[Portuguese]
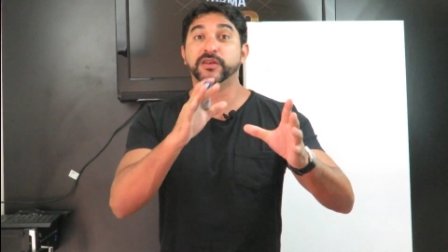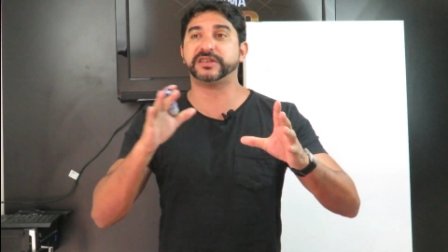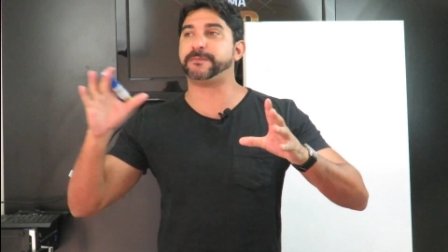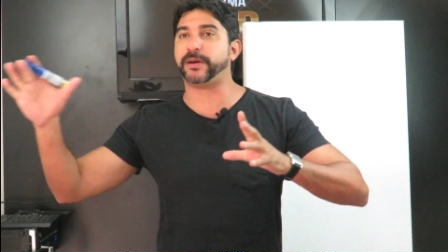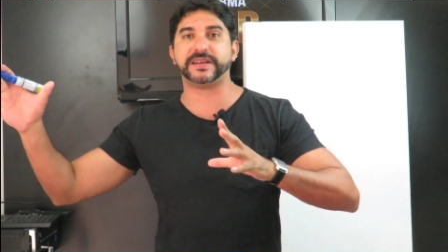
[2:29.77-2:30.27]

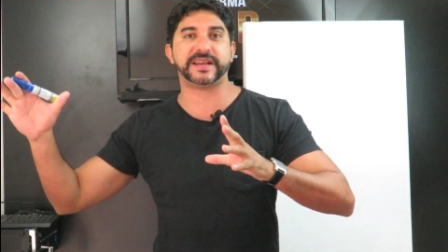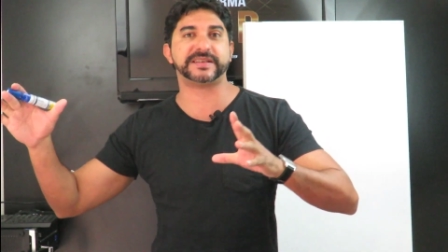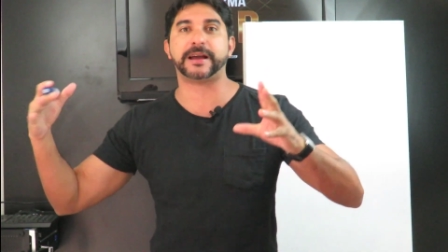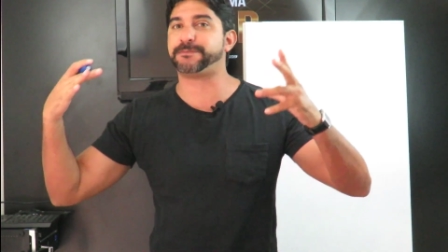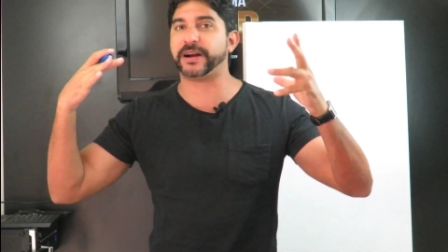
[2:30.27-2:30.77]
Você pode
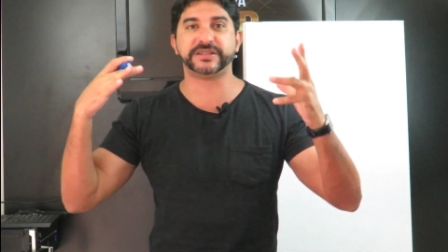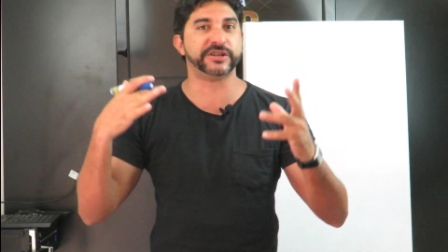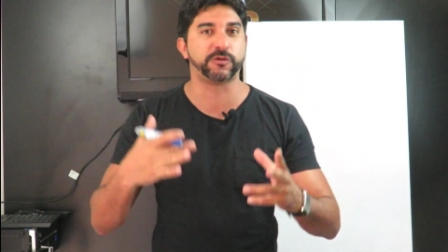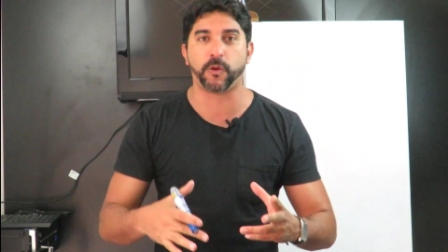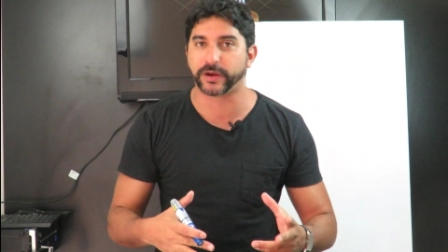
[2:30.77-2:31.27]
acessar a
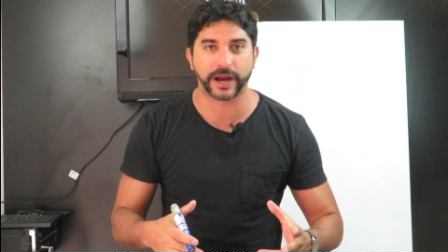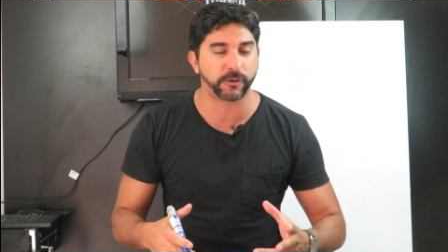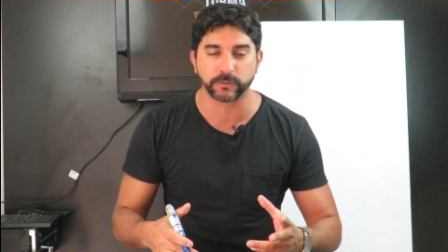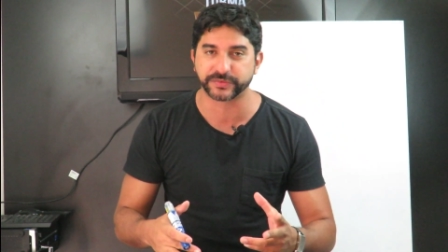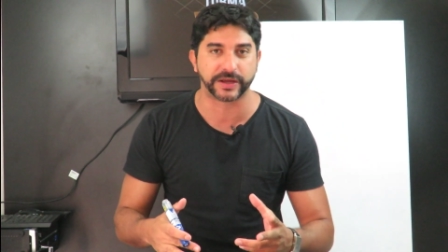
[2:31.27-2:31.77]
partir de
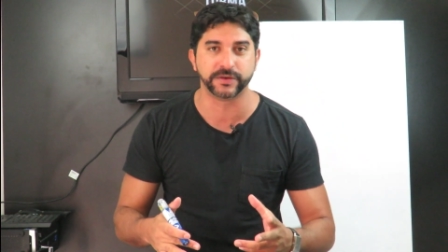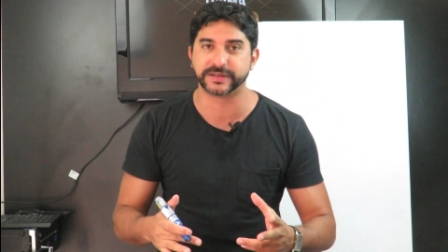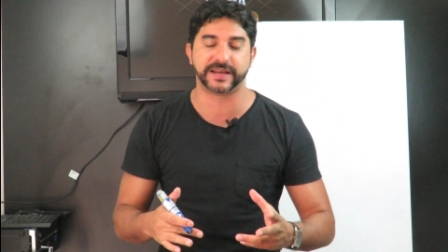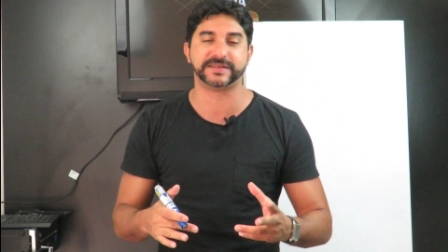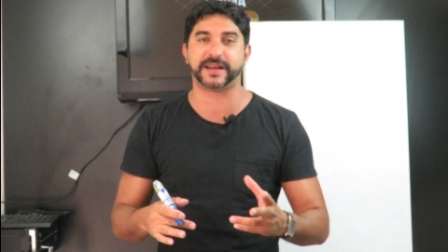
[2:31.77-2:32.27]
qualquer
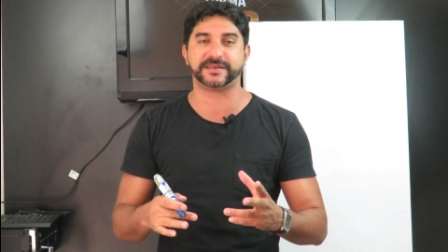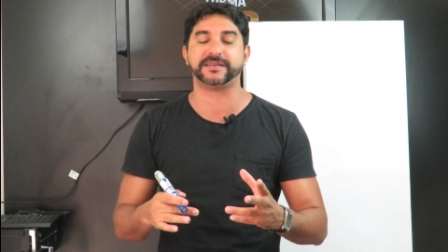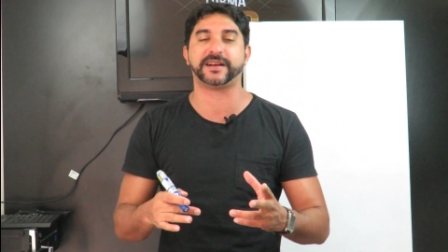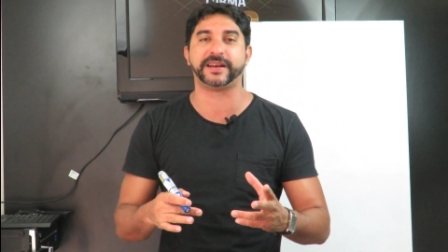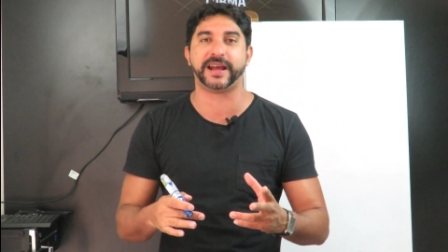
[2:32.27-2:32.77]
computador que tenha acesso
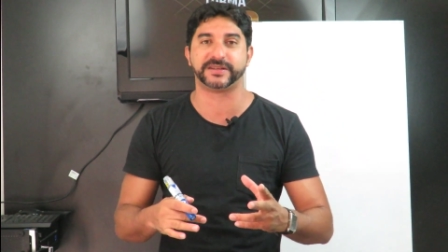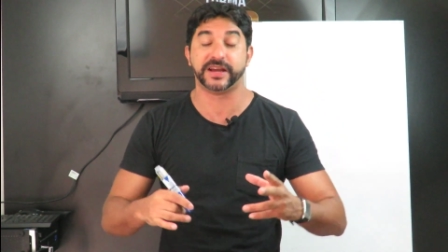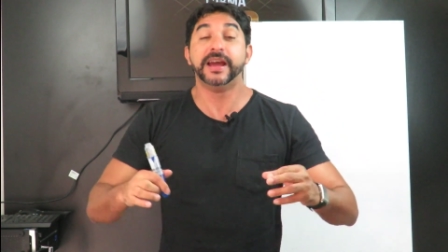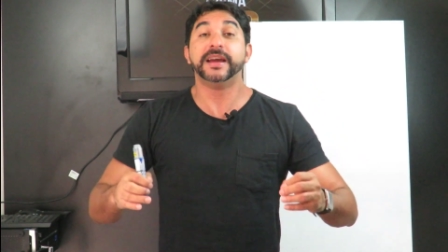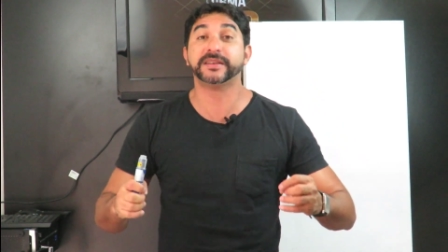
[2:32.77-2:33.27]
à
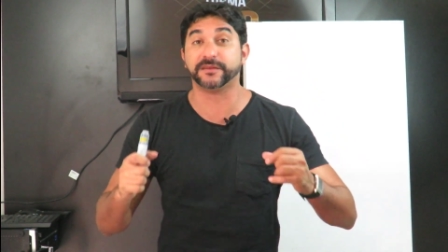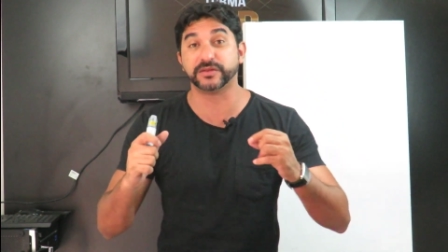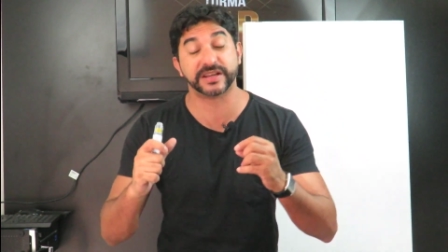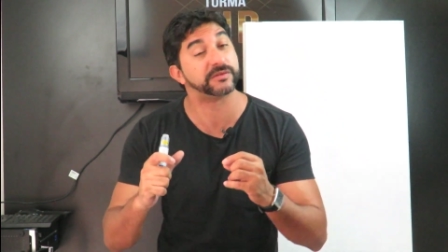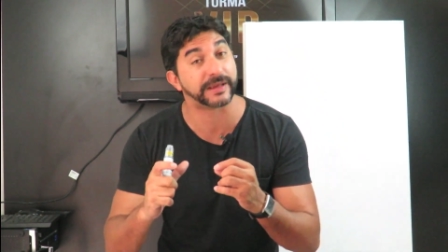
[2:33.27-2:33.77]
internet. Então
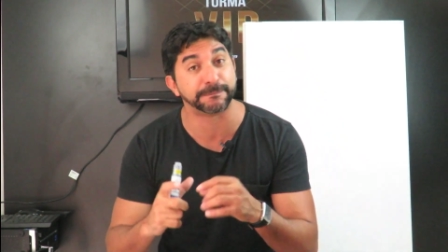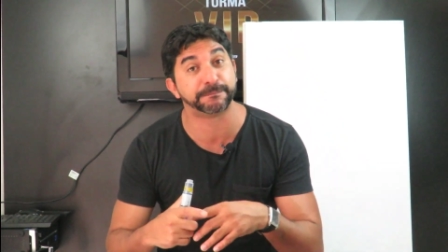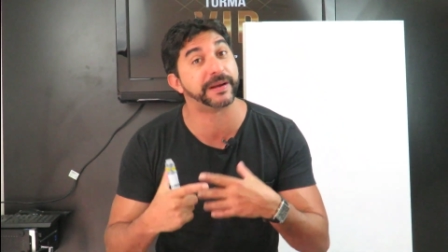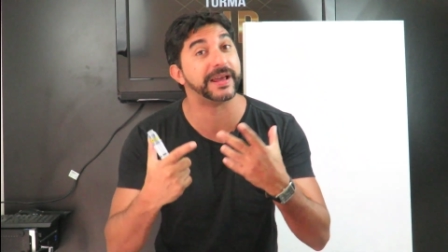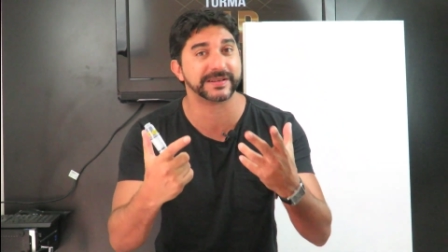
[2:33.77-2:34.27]
você não está
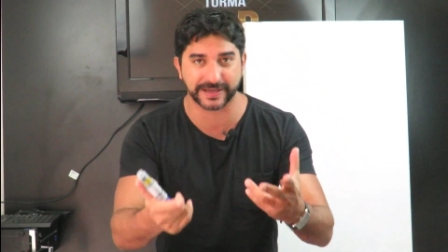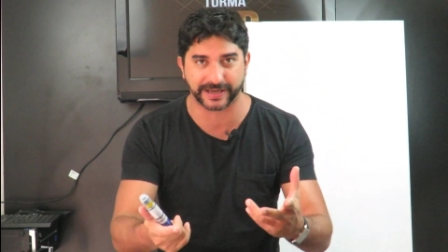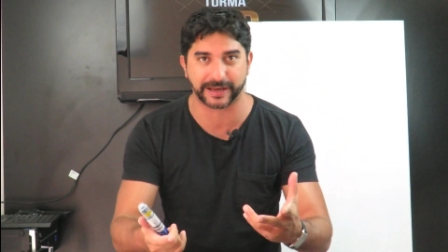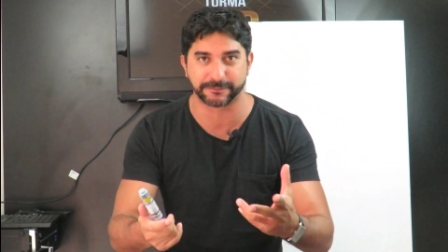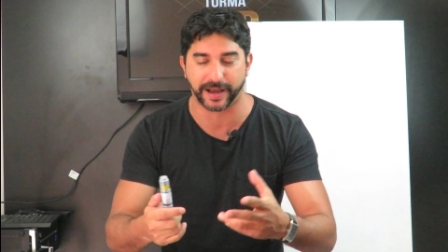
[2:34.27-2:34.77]
preso
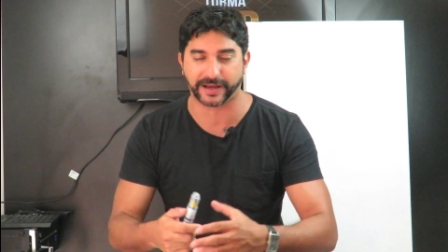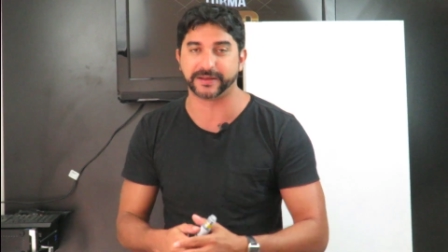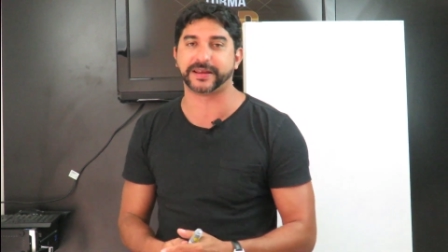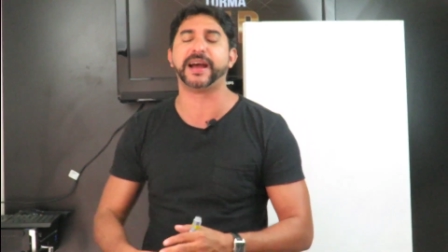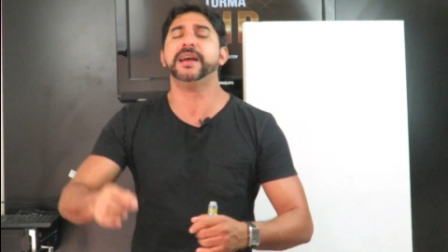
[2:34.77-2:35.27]
àquela
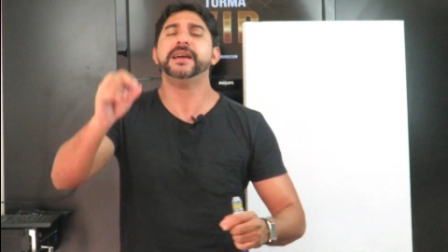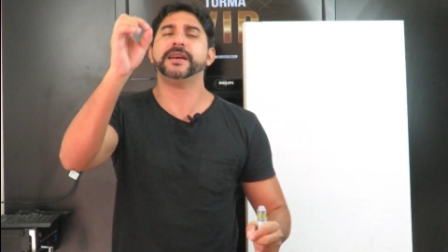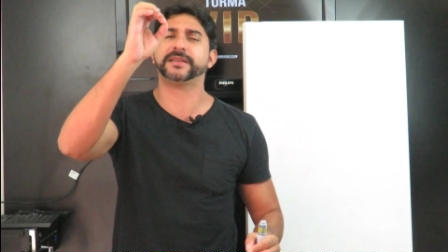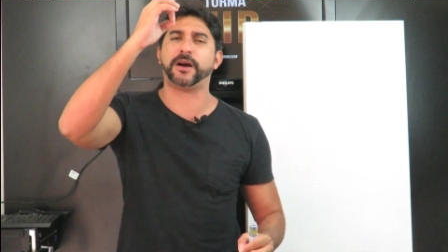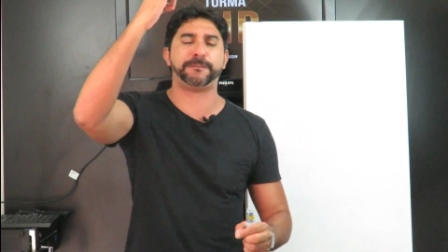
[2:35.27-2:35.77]
máquina, tá?
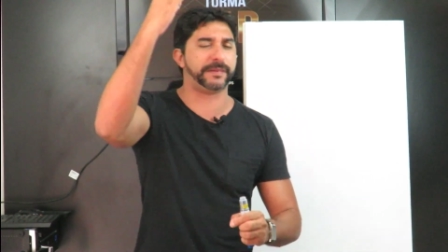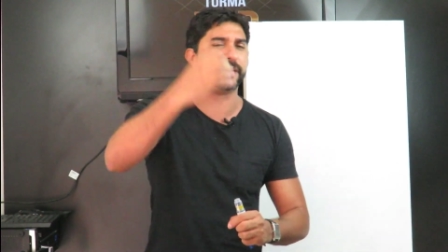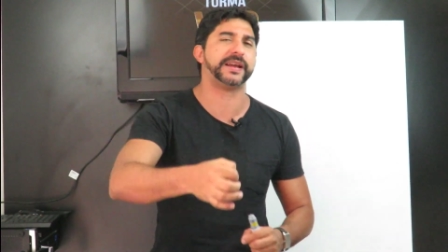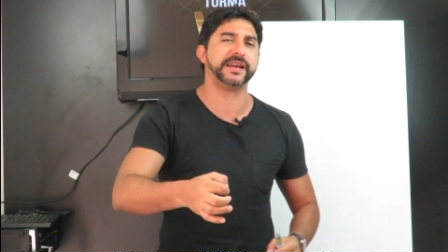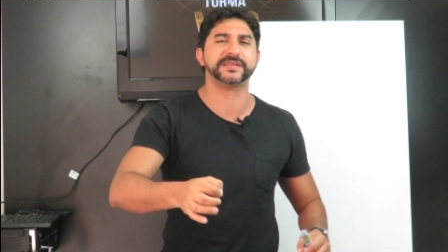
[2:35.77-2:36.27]
Então a
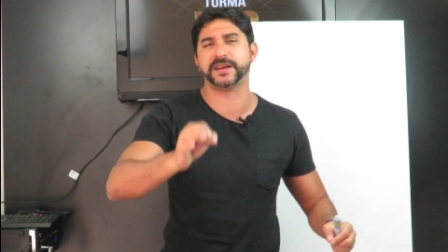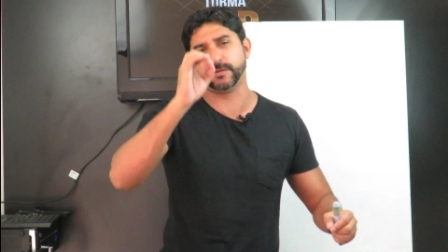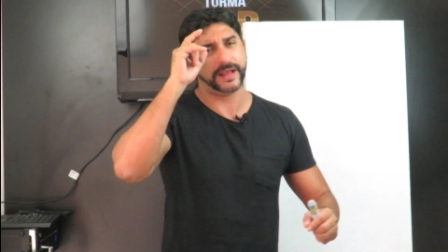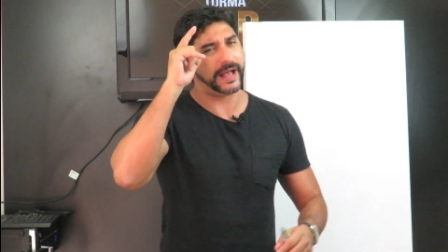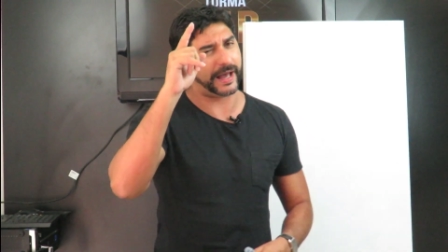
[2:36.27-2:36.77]
primeira
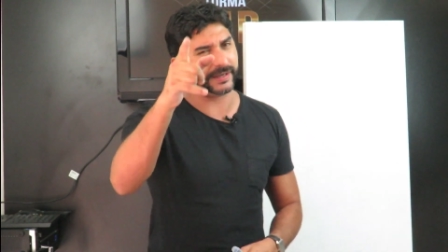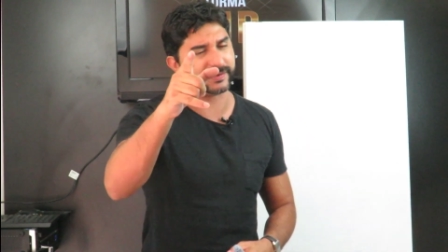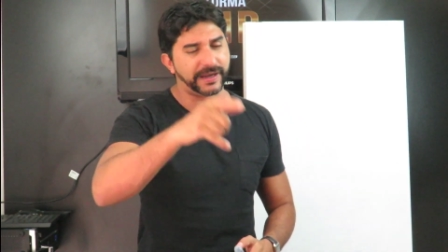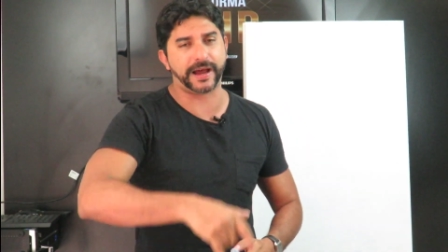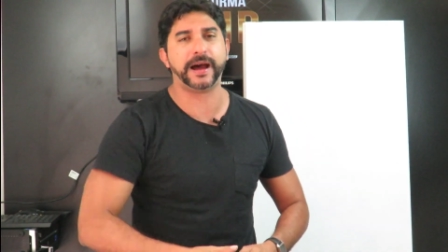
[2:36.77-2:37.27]
questão, a a
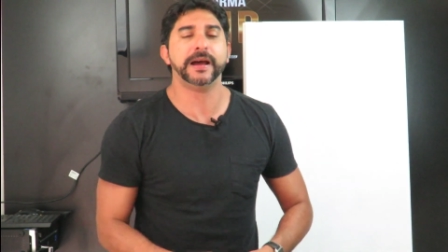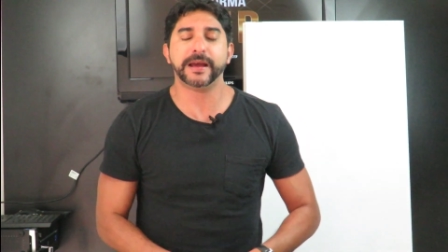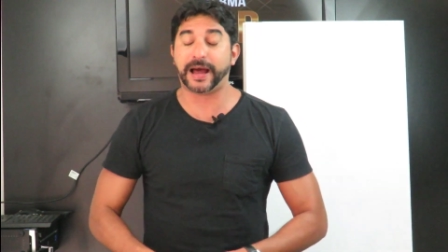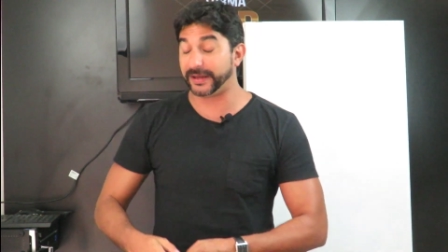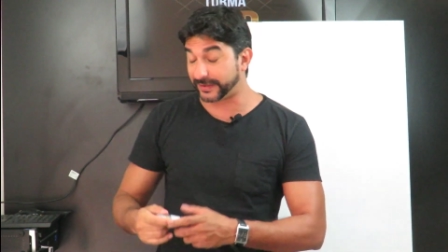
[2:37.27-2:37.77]
letra A,
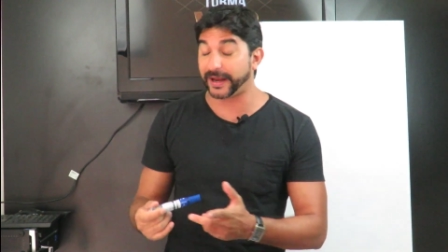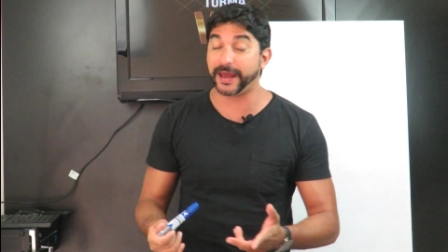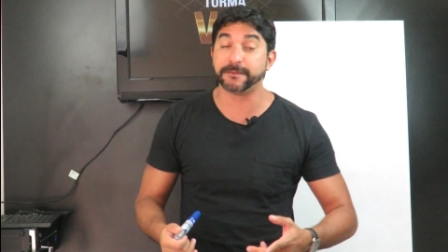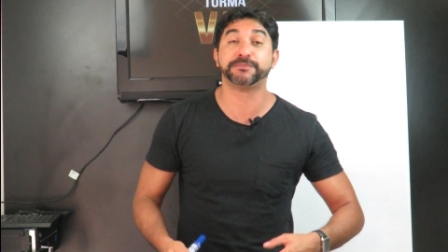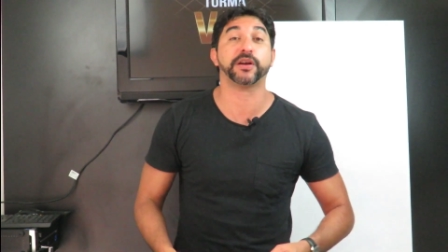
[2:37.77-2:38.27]
a letra
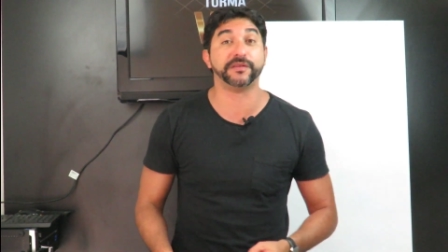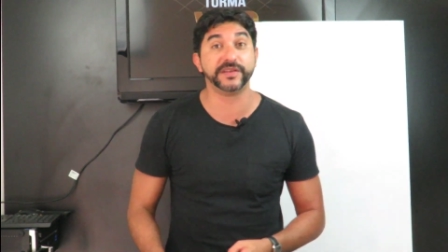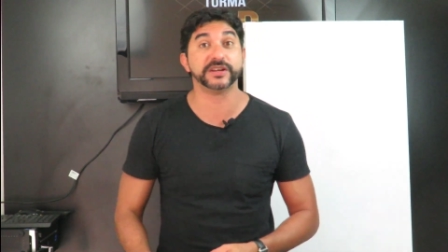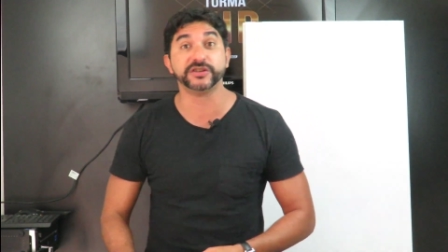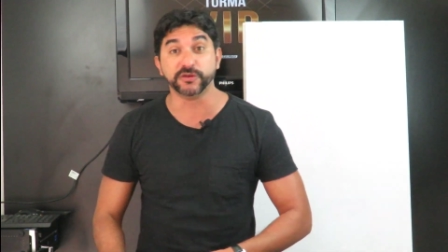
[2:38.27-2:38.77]
E, provinha